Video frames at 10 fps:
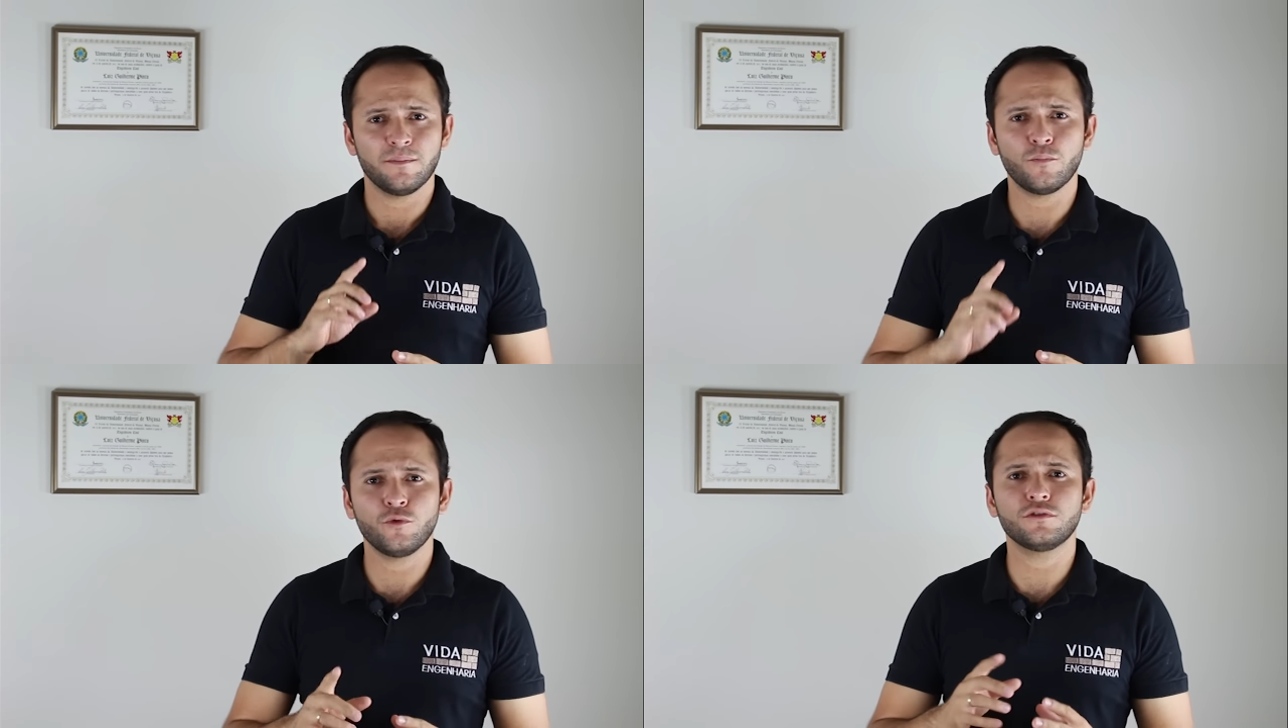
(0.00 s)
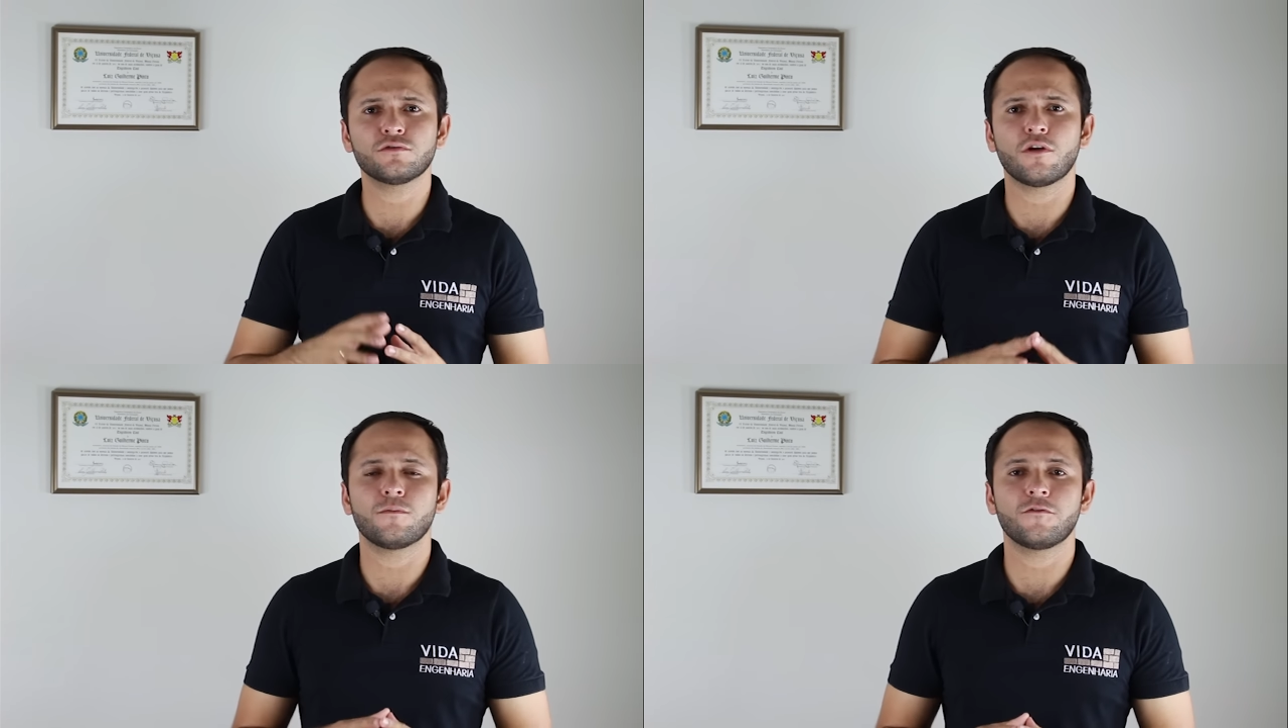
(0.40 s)

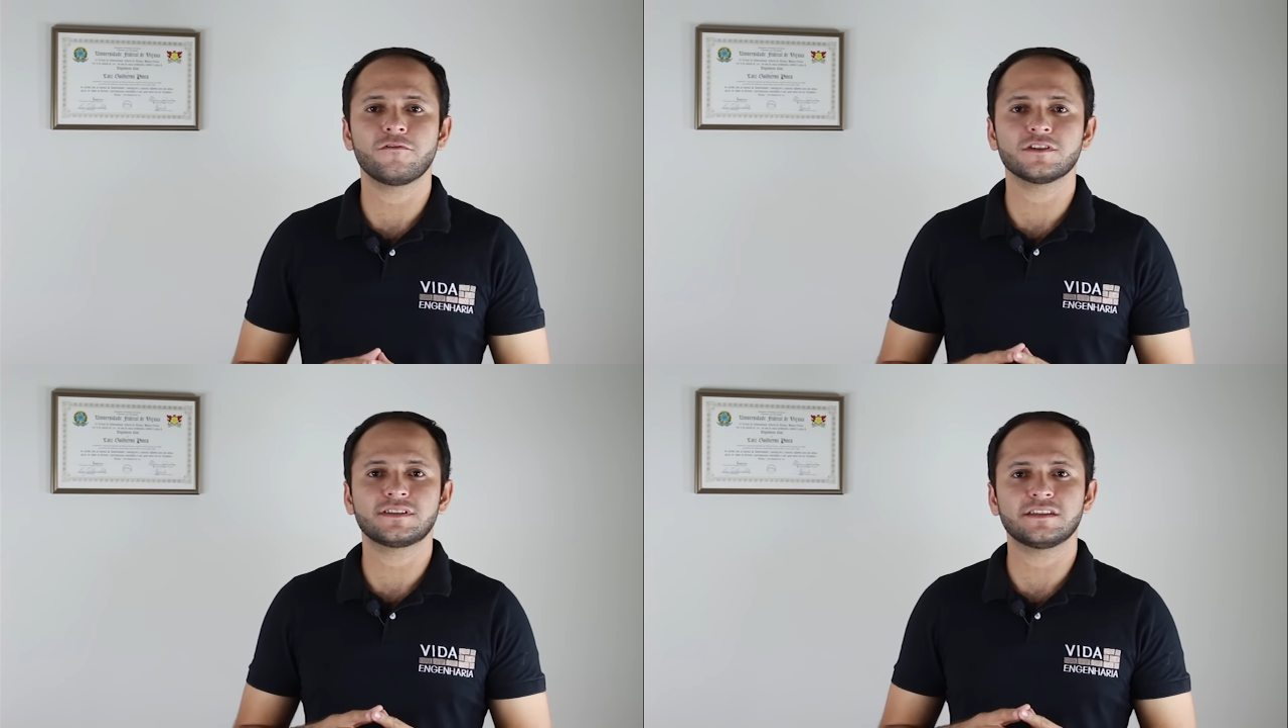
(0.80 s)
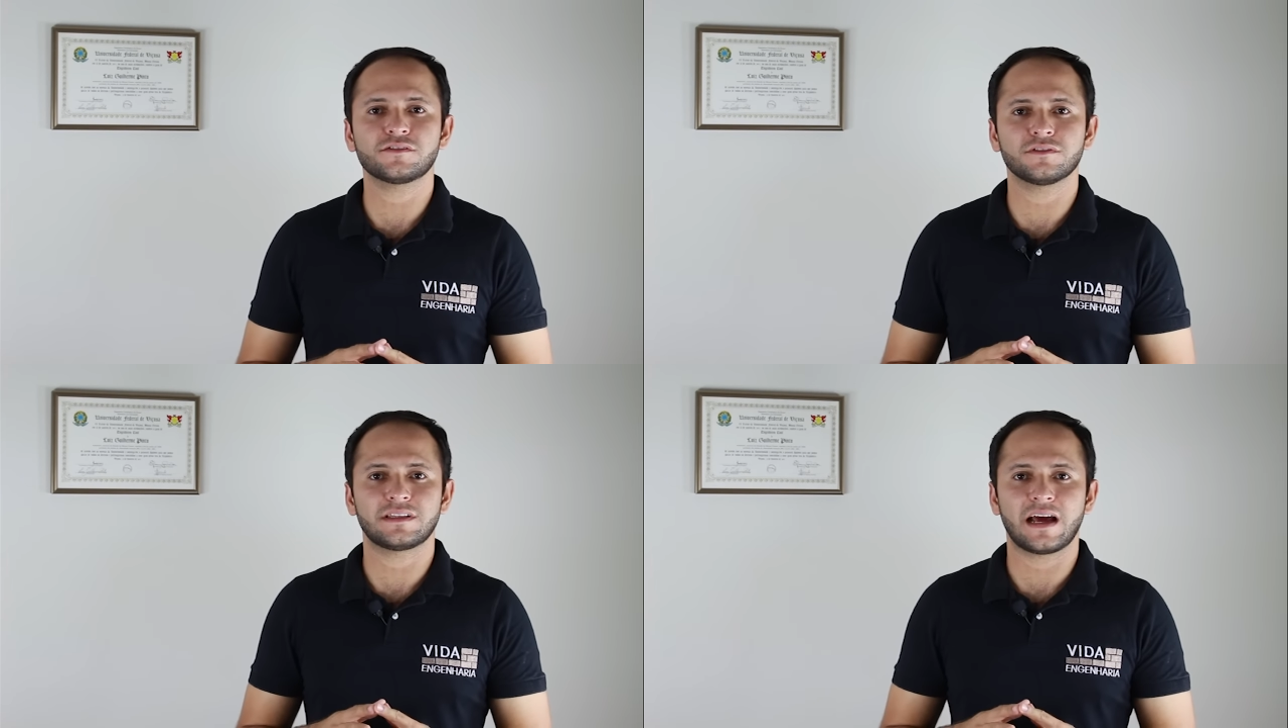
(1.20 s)
muito comum você
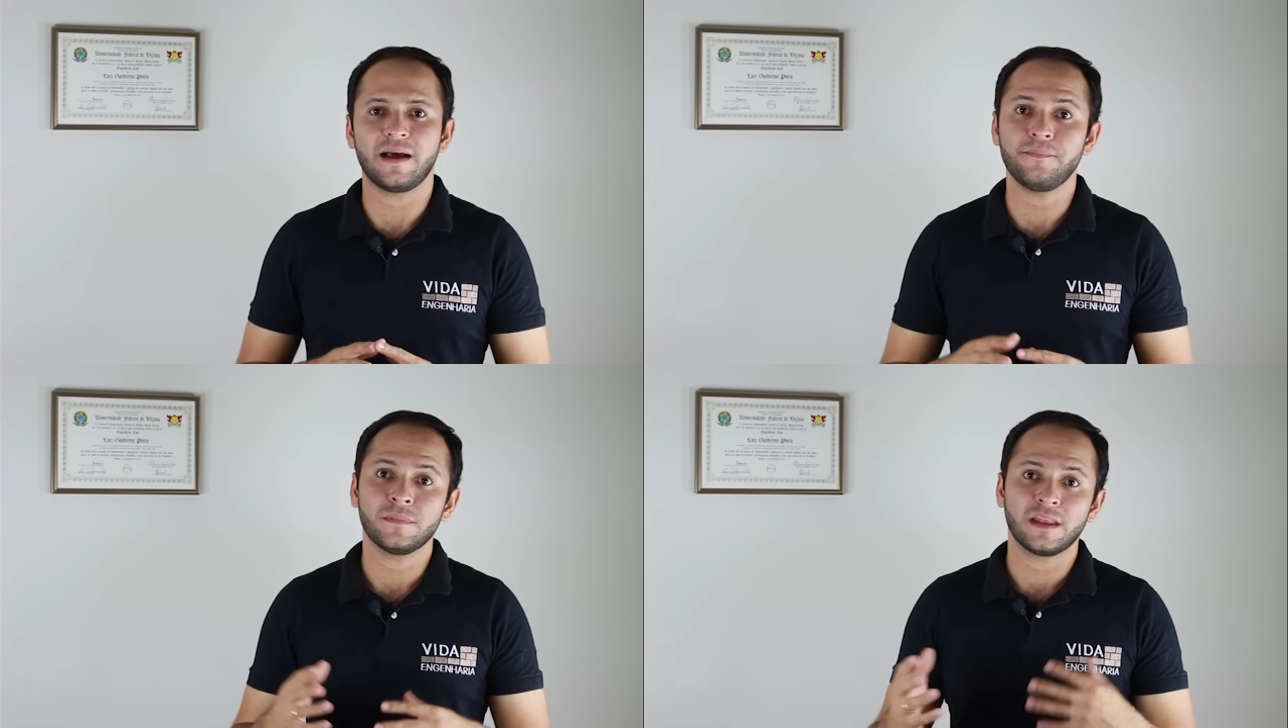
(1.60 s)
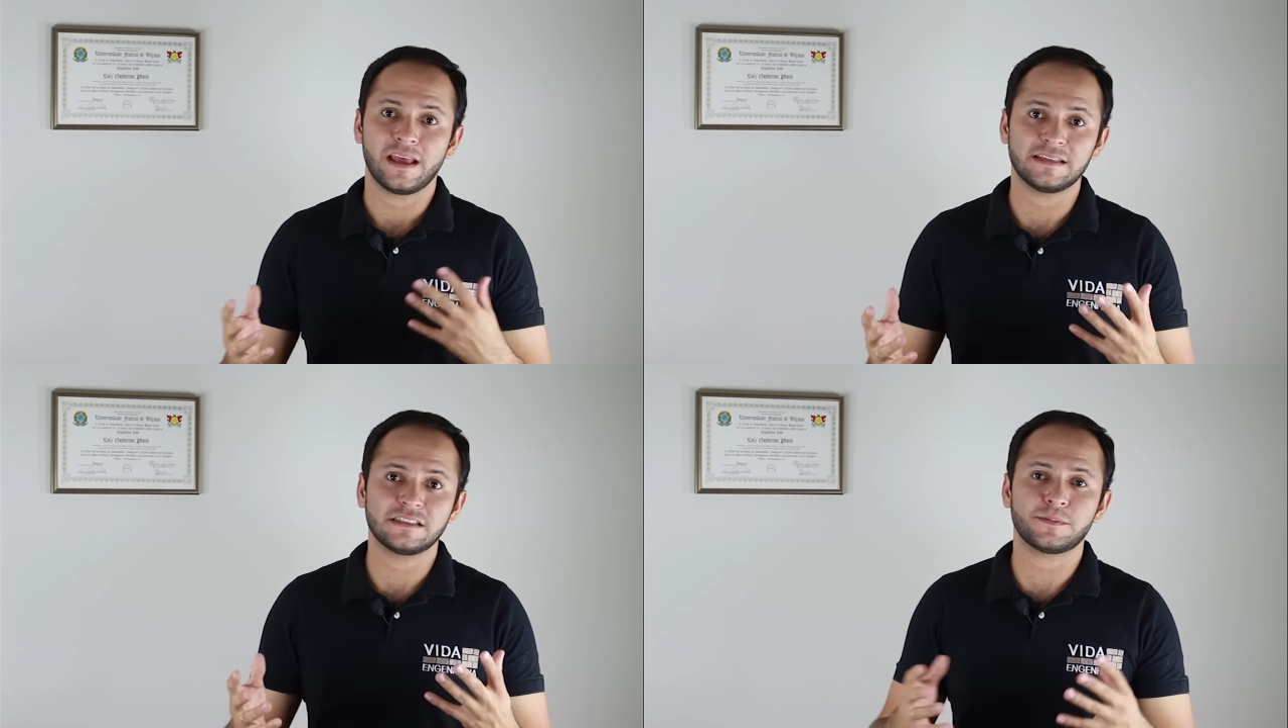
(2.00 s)
escutar
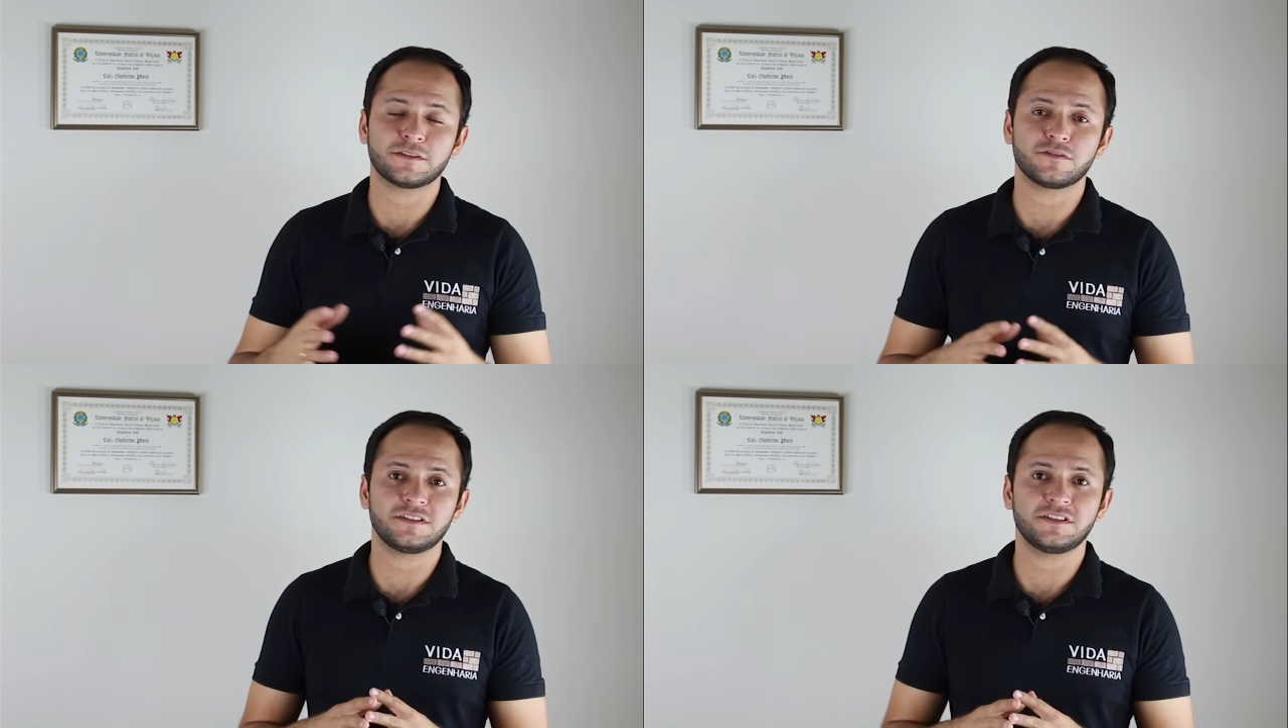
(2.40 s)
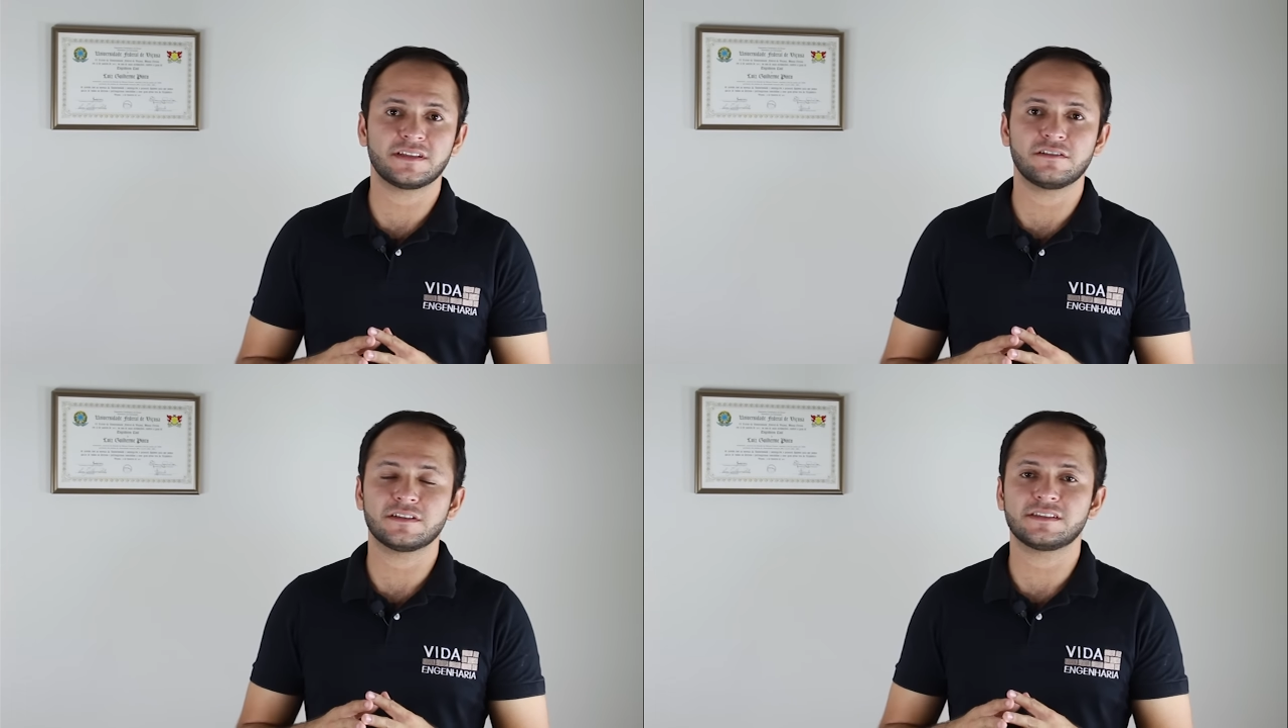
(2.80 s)
essas pessoas
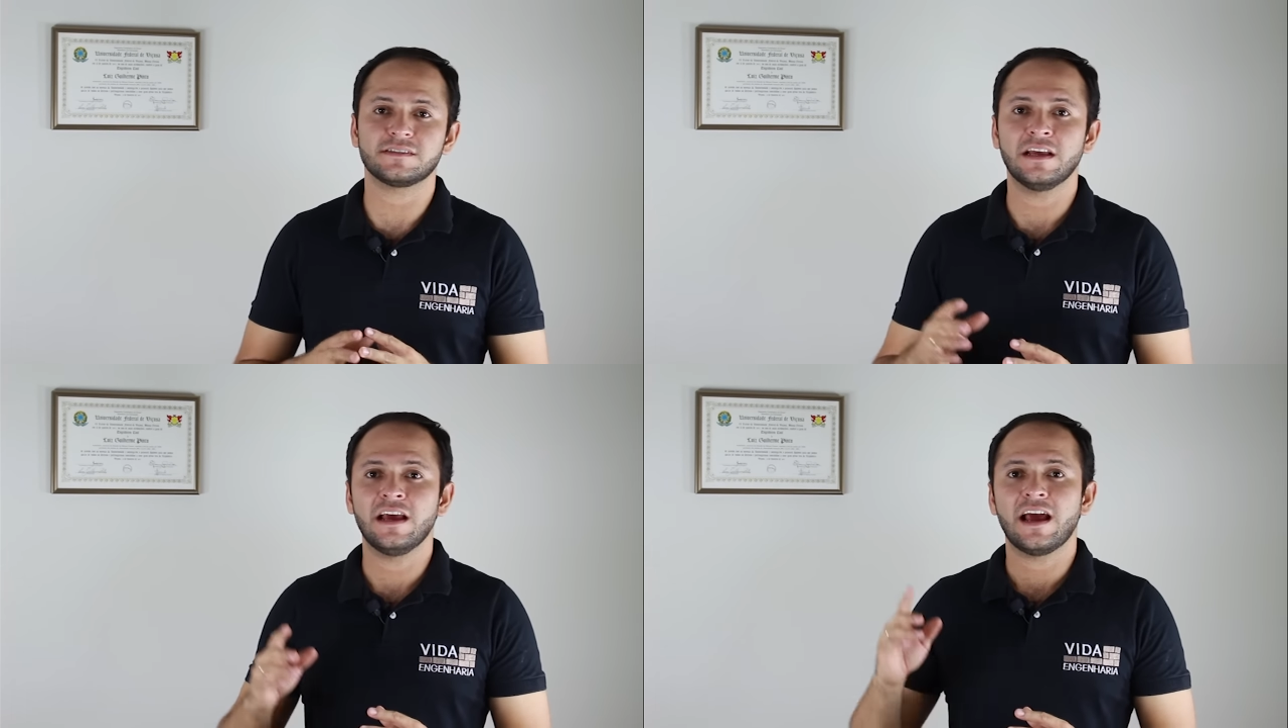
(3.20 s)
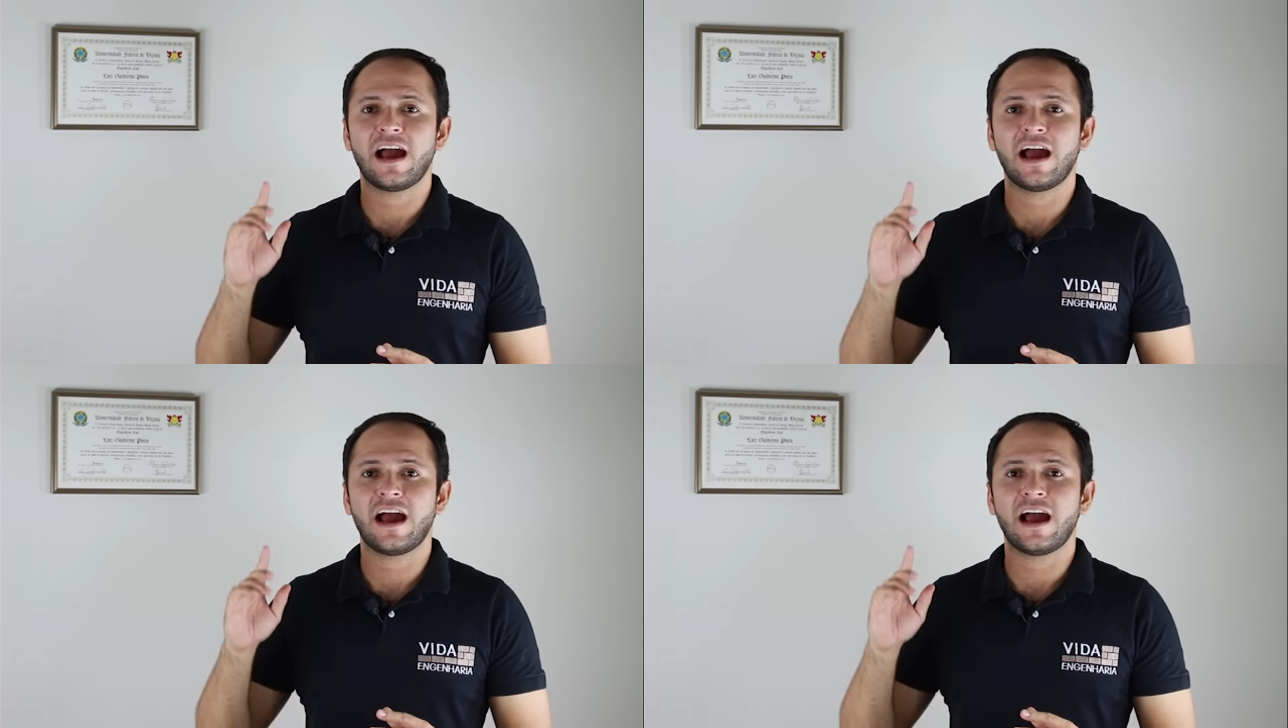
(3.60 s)
dizendo assim: